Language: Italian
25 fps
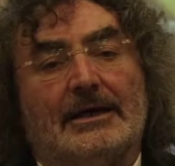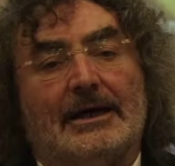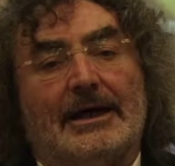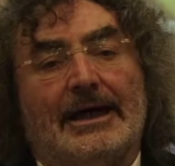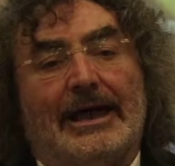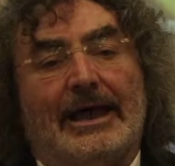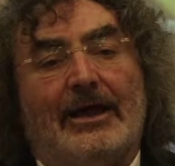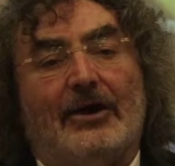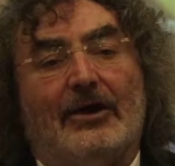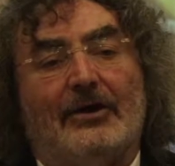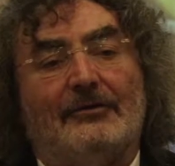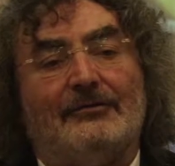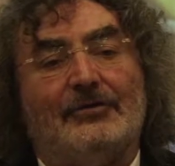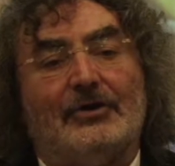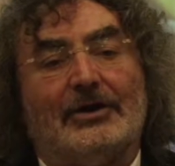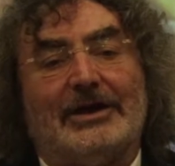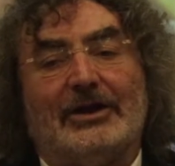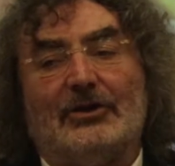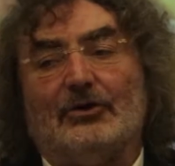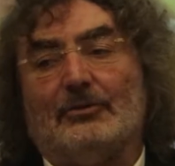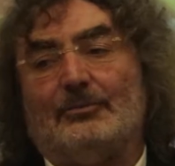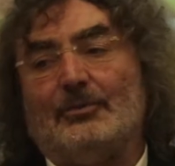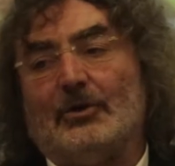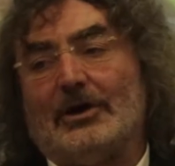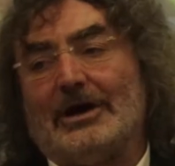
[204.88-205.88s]
È ovvio
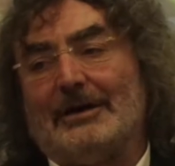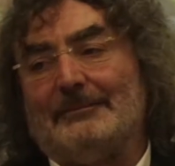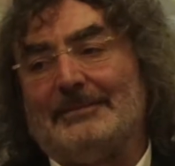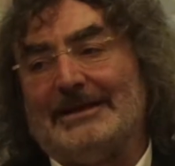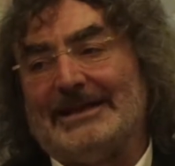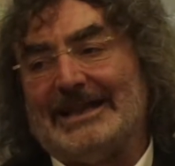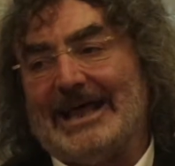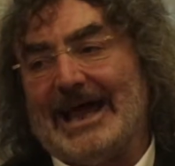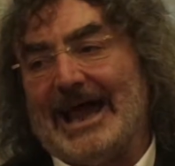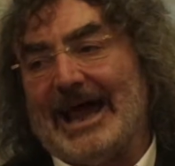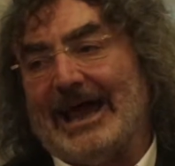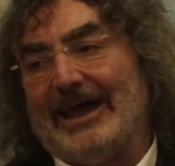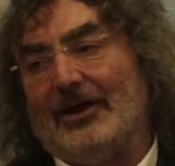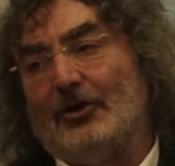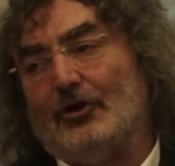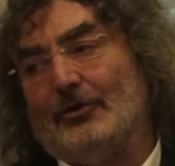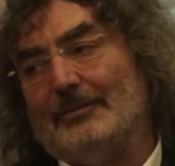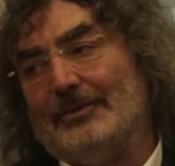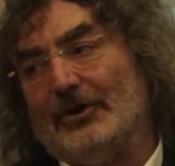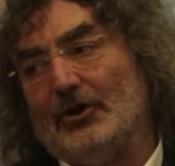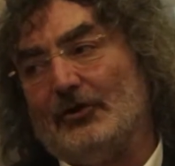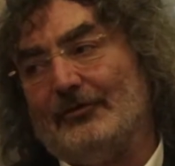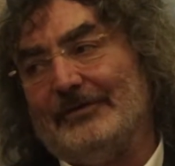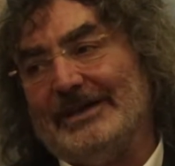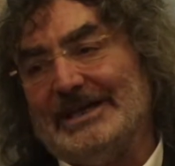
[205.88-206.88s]
che non può capitare,
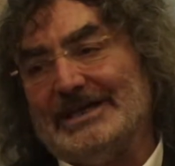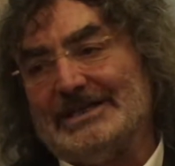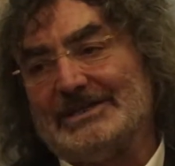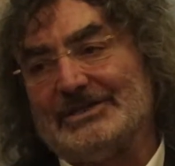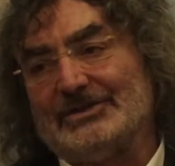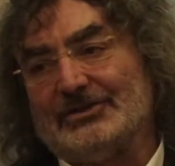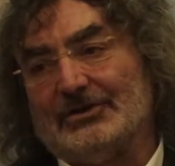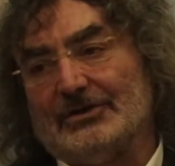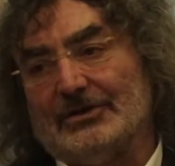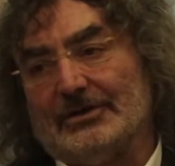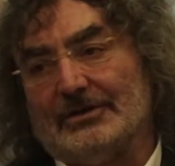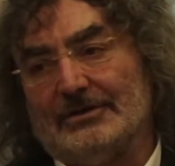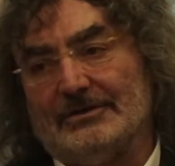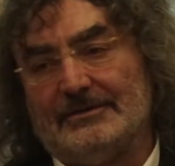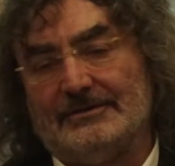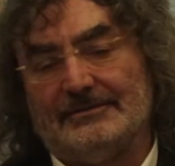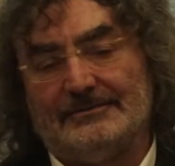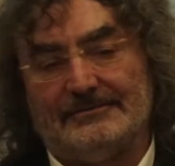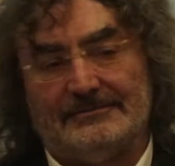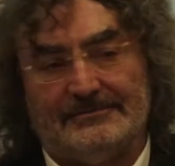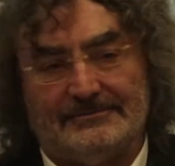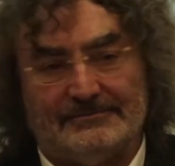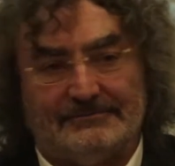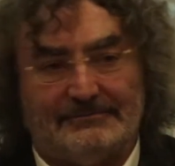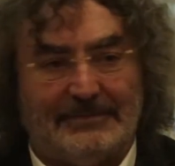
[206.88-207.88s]
come ho visto,
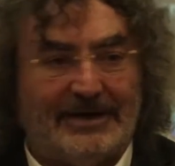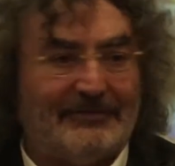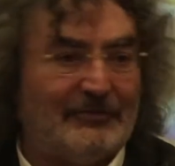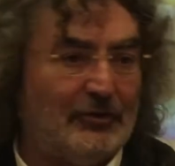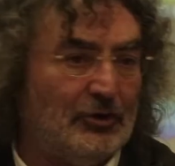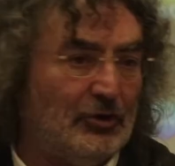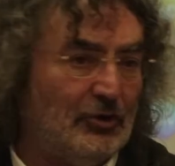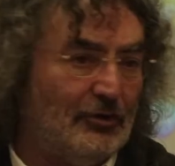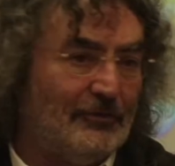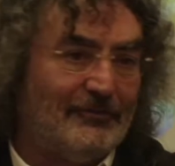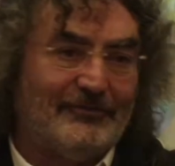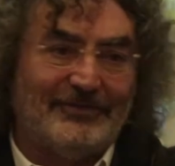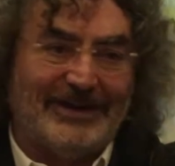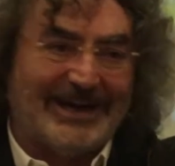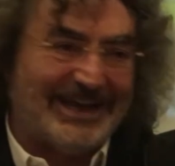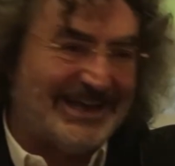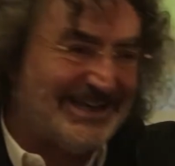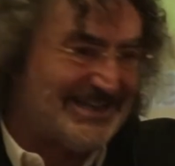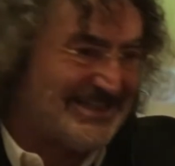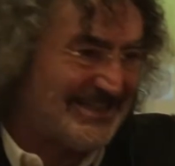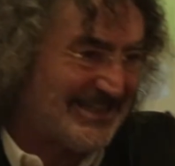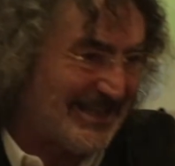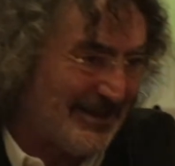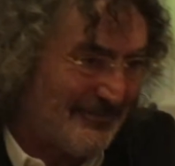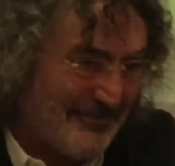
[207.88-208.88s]
ma voi non
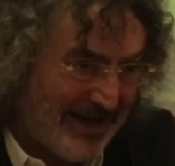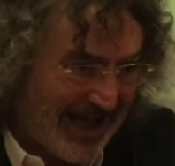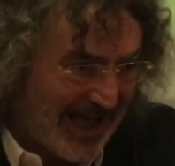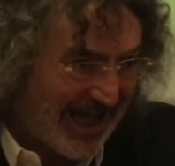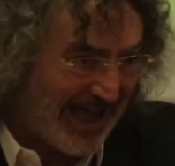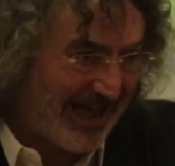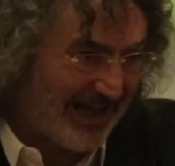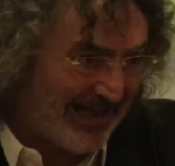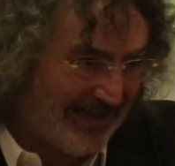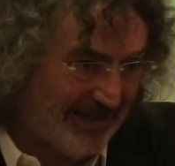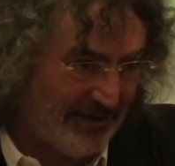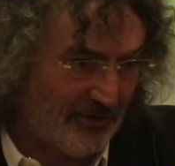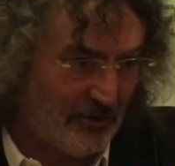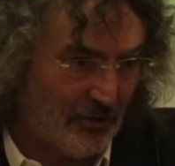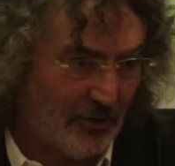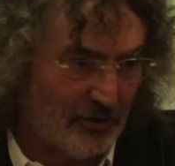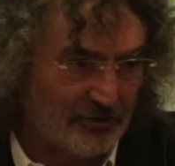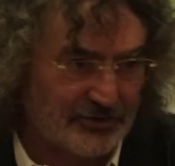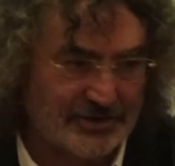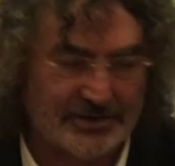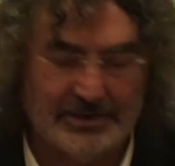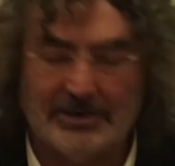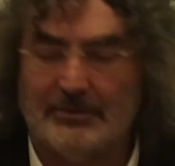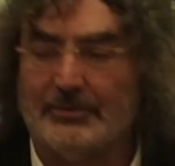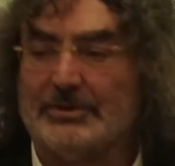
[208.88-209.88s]
fareste mai
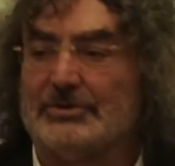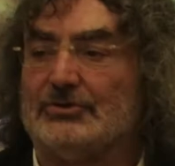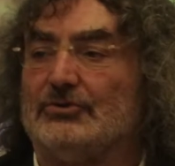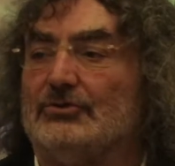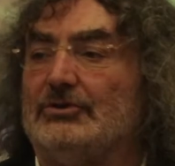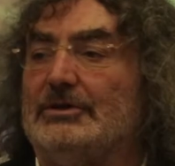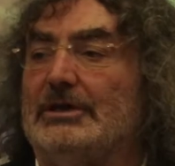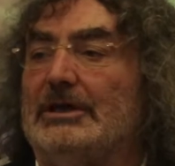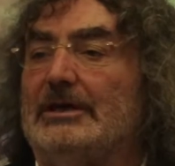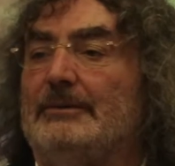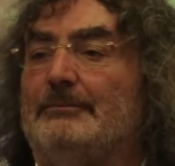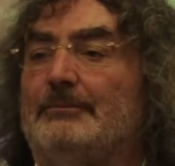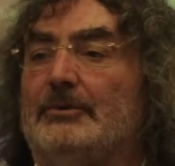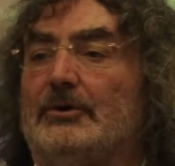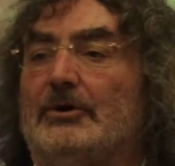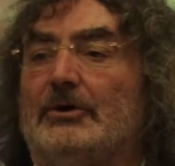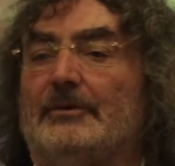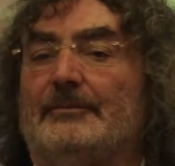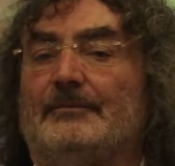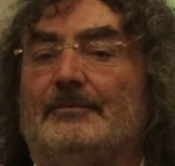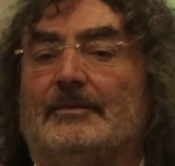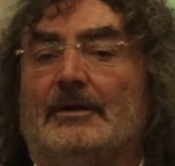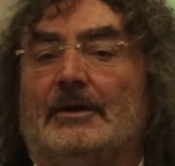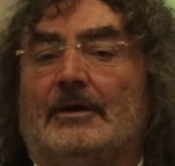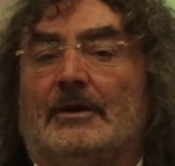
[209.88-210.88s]
cose di questo
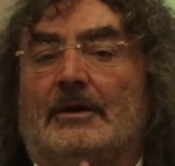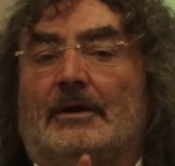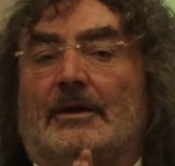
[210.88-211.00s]
tipo,